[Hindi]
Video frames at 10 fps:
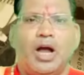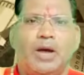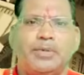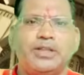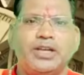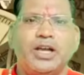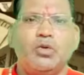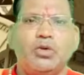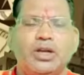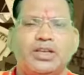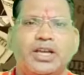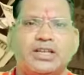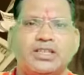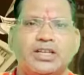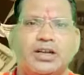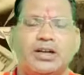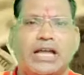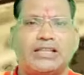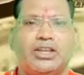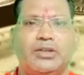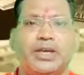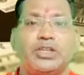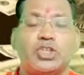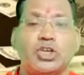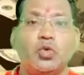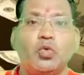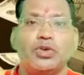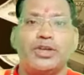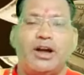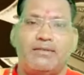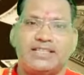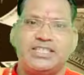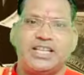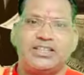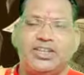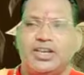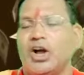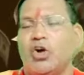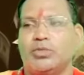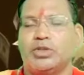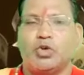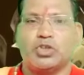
आपने देखा होगा कि अक्सर रात्रि में झिंगूर की आवाजें आती हैं गांव में तो